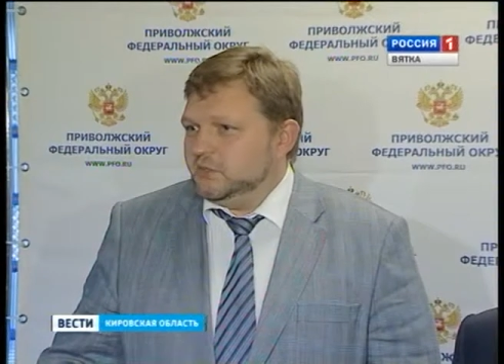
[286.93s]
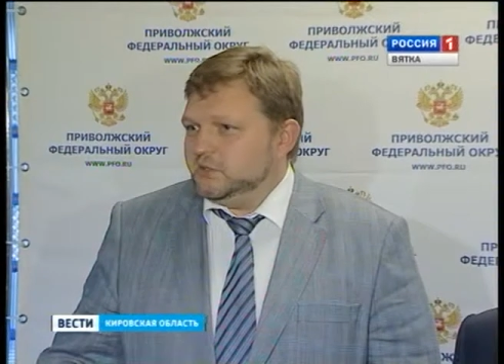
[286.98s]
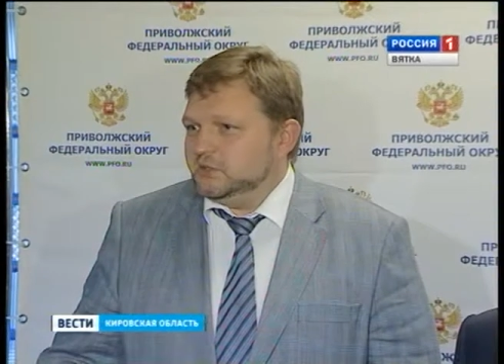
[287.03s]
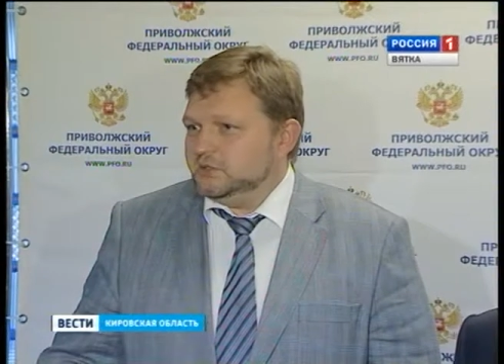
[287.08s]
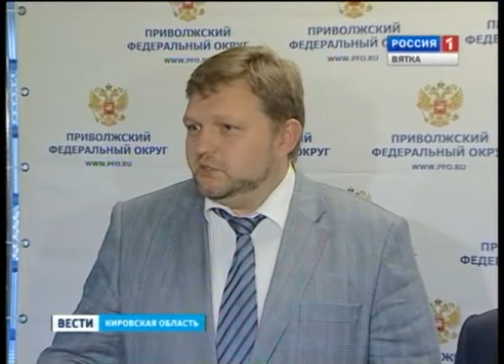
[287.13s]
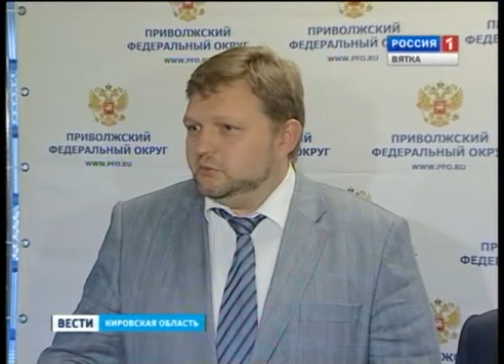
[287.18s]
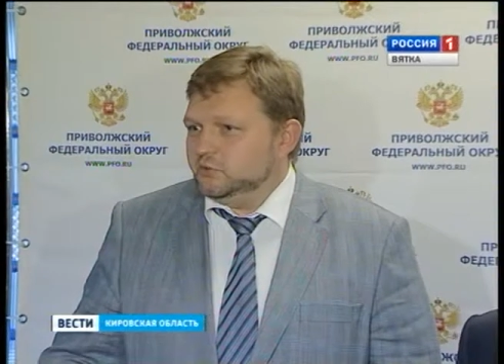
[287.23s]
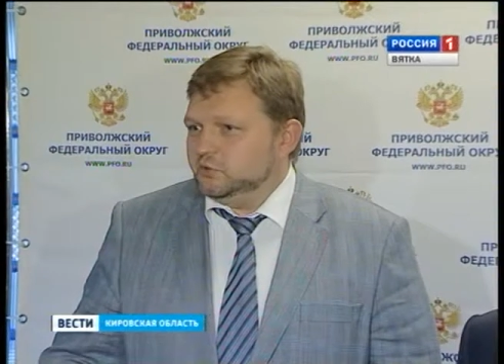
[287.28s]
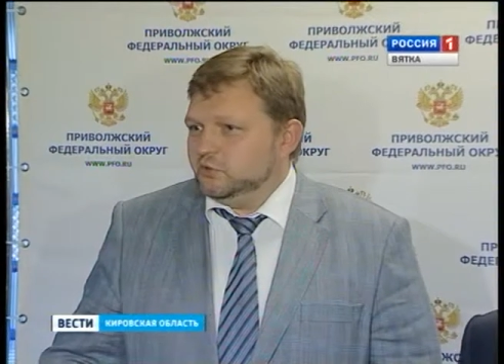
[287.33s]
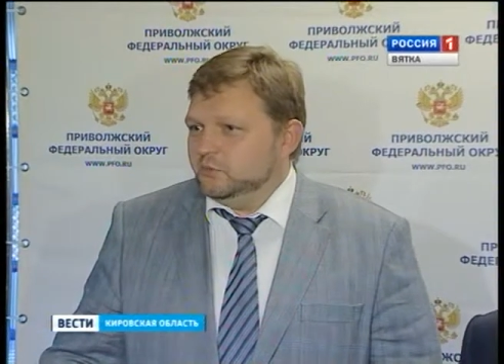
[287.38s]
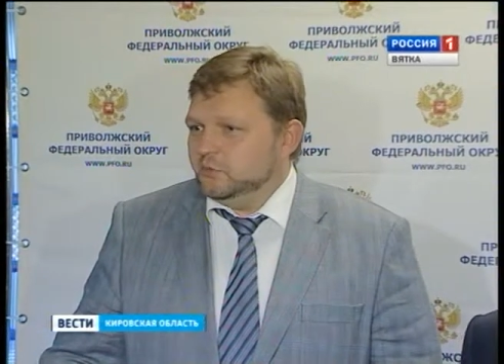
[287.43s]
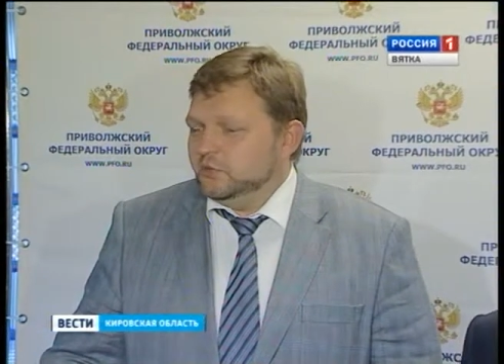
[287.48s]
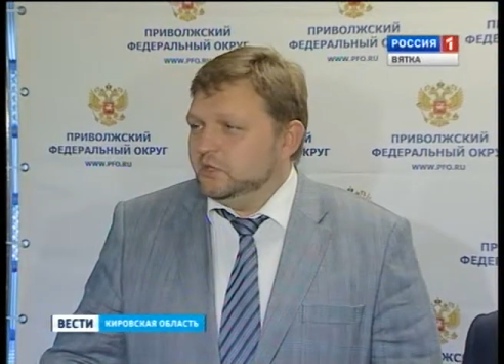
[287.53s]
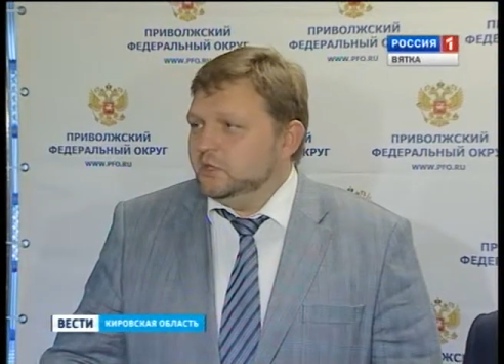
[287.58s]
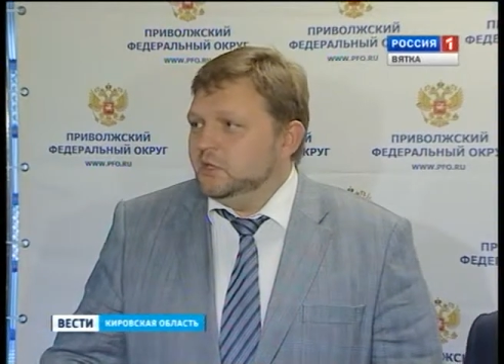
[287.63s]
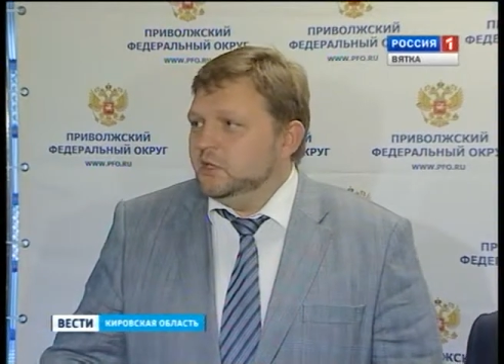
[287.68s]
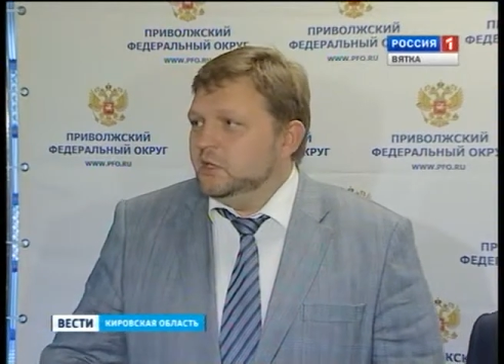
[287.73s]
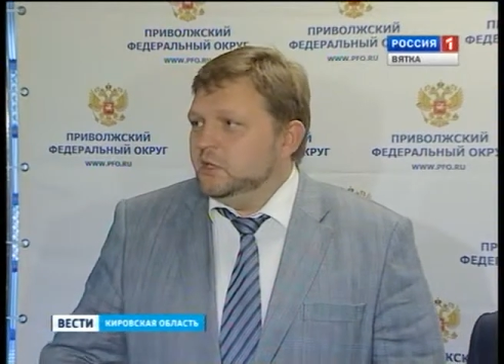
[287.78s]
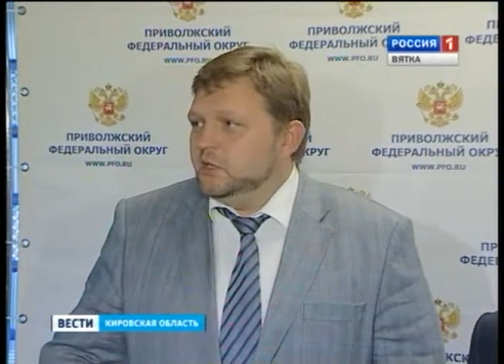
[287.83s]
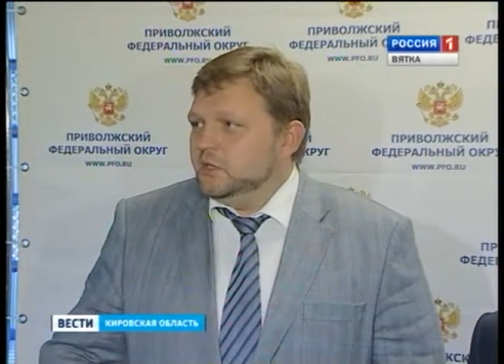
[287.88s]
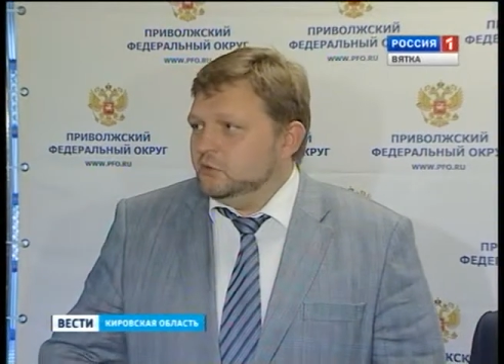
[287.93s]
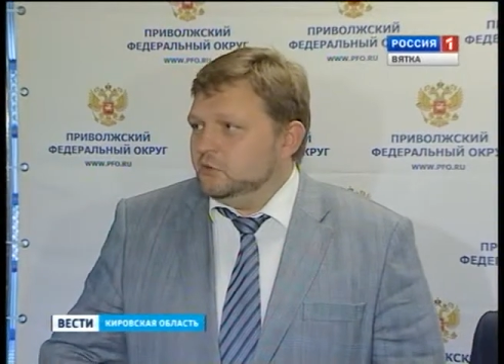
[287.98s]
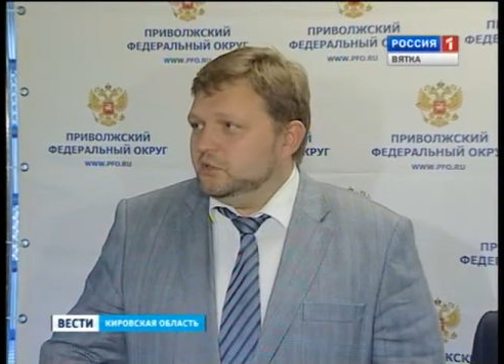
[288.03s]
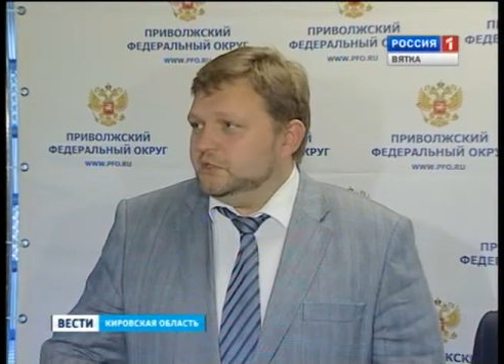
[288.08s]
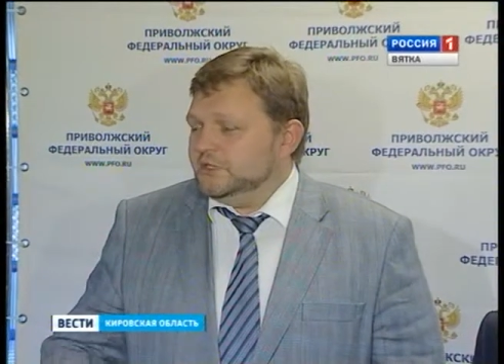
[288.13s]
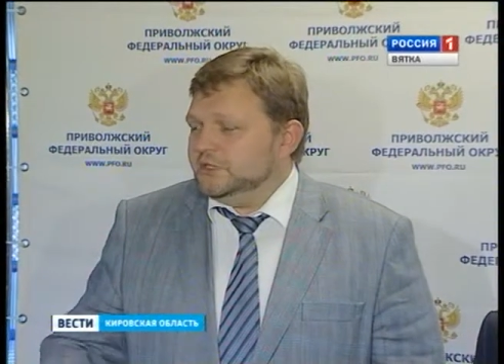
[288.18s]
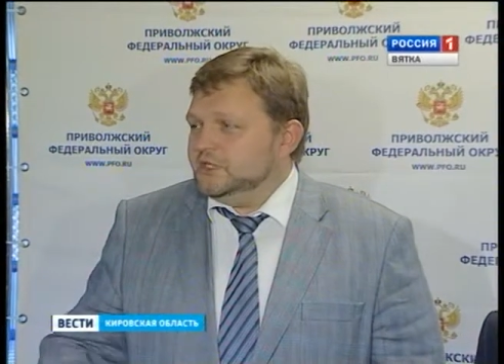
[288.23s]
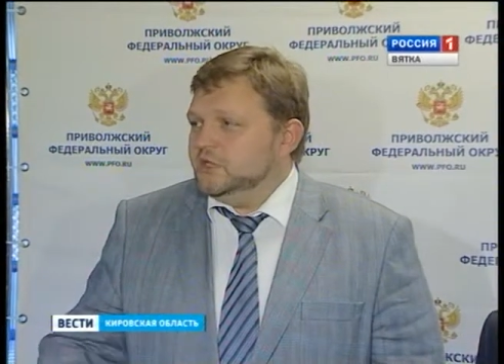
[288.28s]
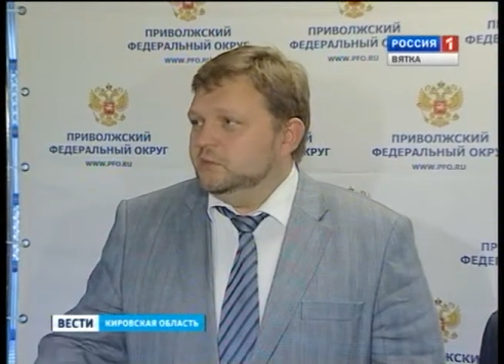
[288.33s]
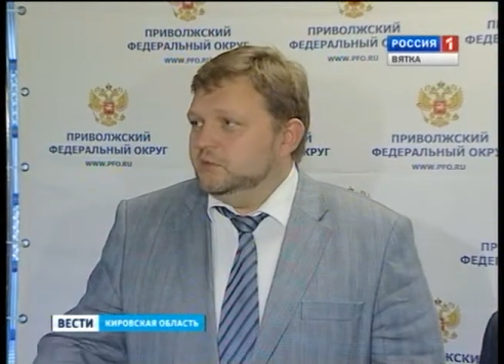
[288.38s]
да, с тем, чтобы, то
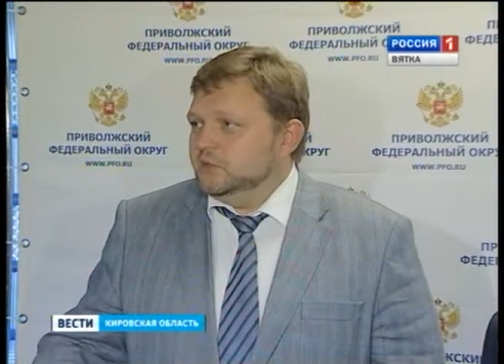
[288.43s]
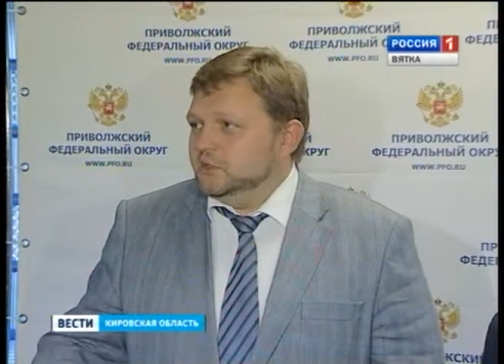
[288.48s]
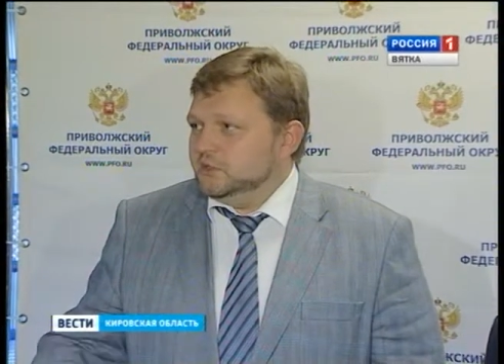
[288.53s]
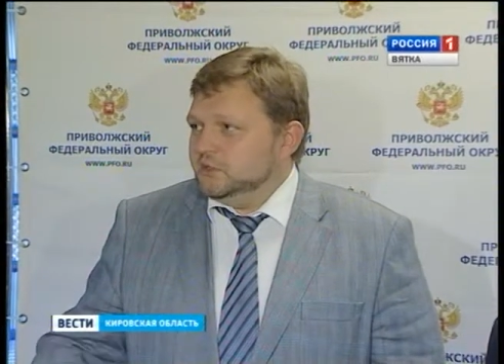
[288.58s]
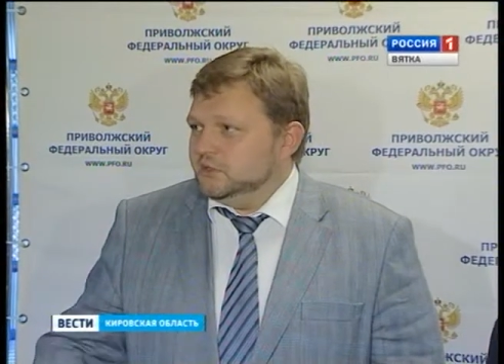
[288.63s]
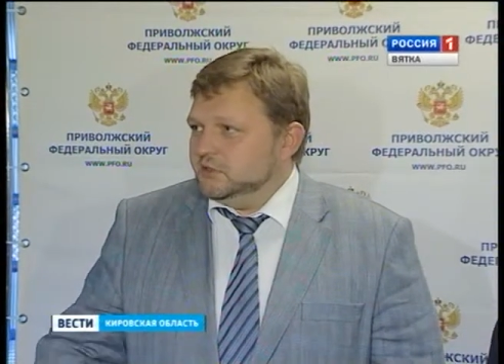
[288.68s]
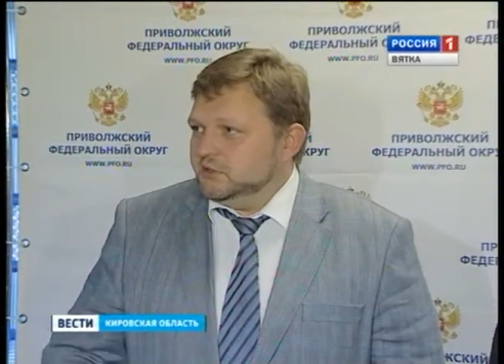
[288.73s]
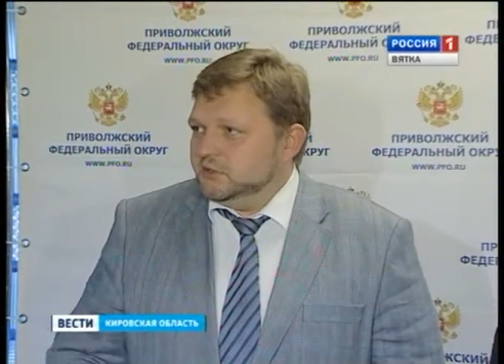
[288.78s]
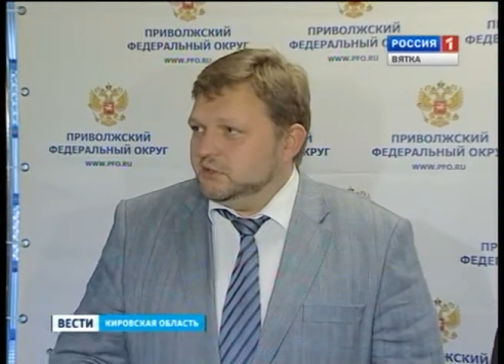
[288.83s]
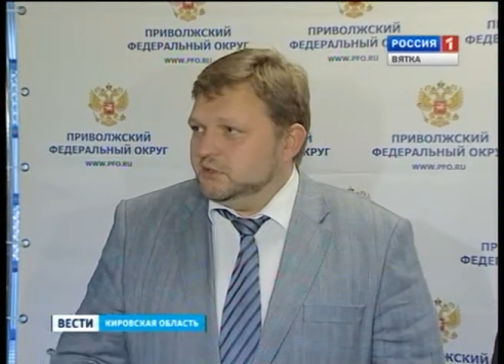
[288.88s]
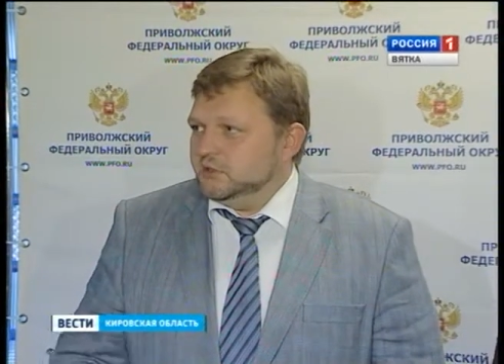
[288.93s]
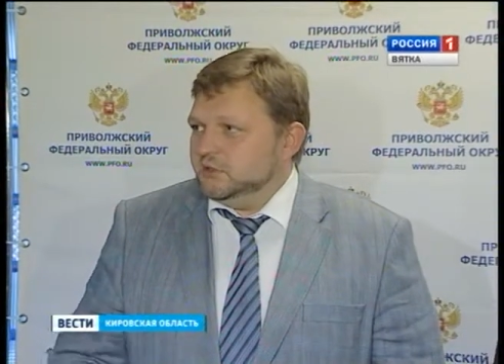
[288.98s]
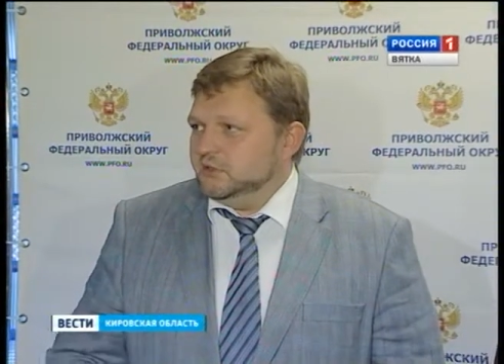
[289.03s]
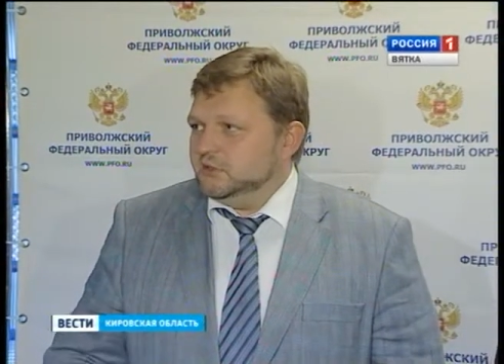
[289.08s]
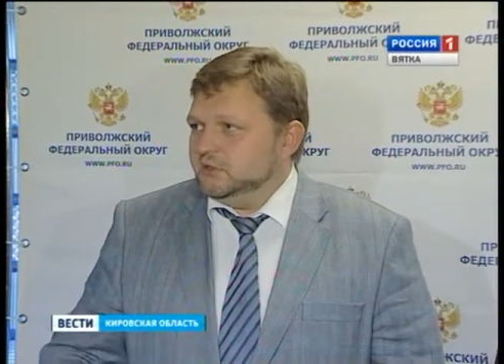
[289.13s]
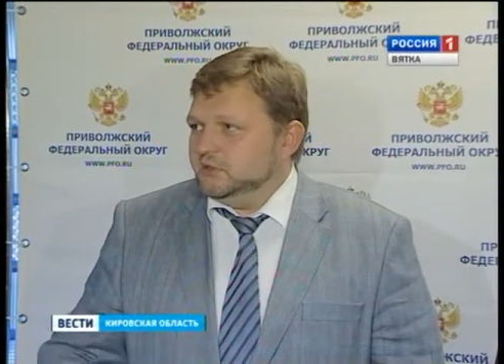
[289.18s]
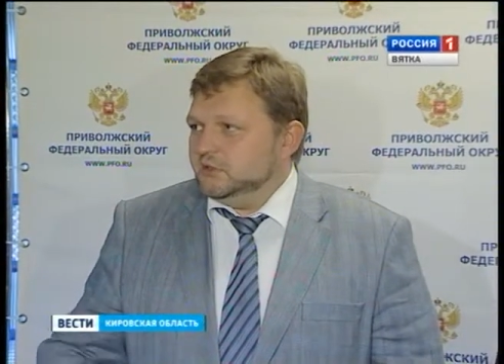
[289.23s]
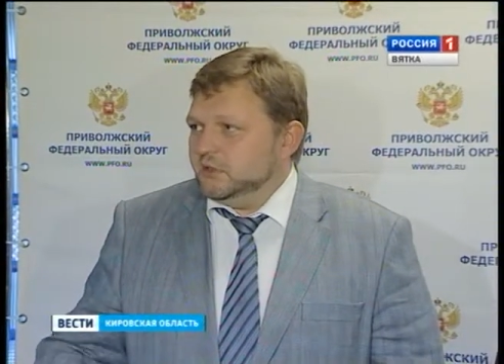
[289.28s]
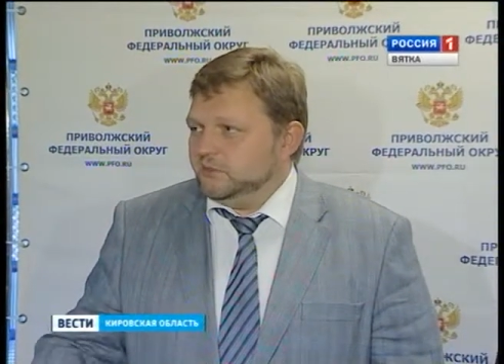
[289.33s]
есть если мы э,